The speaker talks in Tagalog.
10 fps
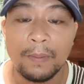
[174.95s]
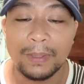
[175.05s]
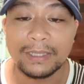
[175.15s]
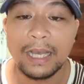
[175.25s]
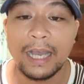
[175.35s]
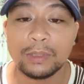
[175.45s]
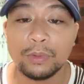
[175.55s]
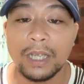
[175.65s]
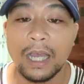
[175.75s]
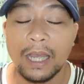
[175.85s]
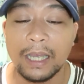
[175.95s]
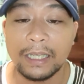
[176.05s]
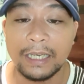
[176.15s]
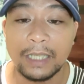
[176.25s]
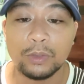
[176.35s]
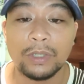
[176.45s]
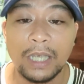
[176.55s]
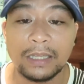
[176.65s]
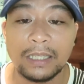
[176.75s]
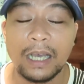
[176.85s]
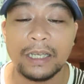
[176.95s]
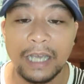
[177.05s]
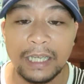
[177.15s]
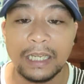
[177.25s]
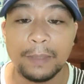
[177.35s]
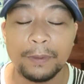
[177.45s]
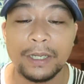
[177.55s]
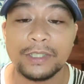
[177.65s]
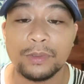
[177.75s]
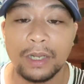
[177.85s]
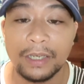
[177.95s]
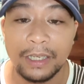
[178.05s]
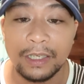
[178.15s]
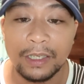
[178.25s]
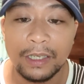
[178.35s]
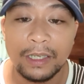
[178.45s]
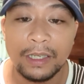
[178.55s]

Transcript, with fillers: Basta ang ato diha, kining atong gihatag guide and prediction lang ni.